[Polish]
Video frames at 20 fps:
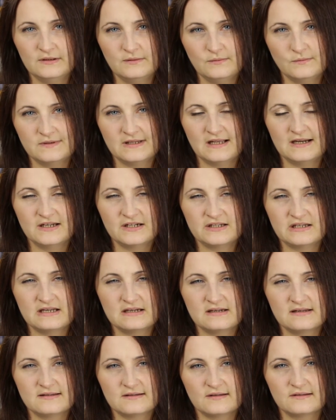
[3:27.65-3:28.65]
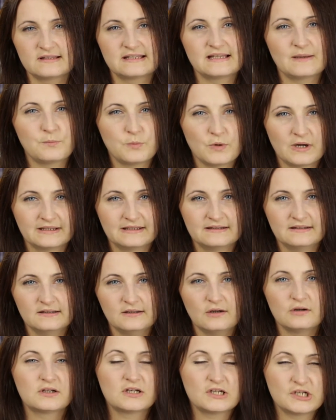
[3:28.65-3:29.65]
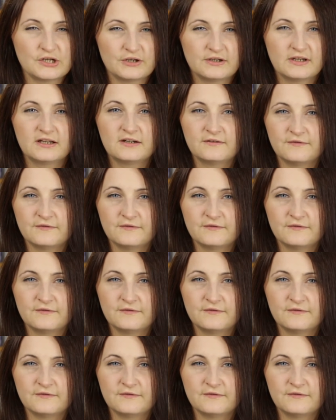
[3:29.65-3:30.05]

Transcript: uzależniane jest od zapłaty określonej